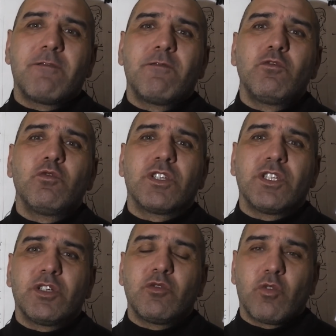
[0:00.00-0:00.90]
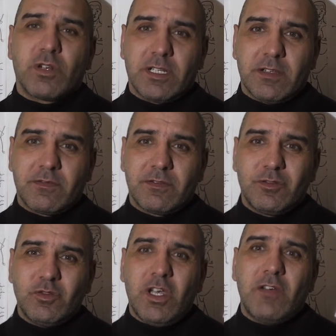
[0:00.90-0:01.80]
внутренних органов,
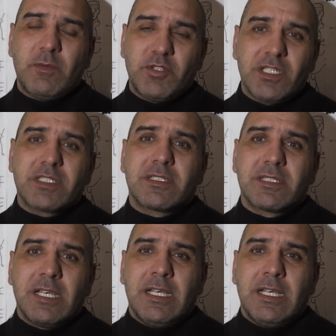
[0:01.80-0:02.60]
но а вообще со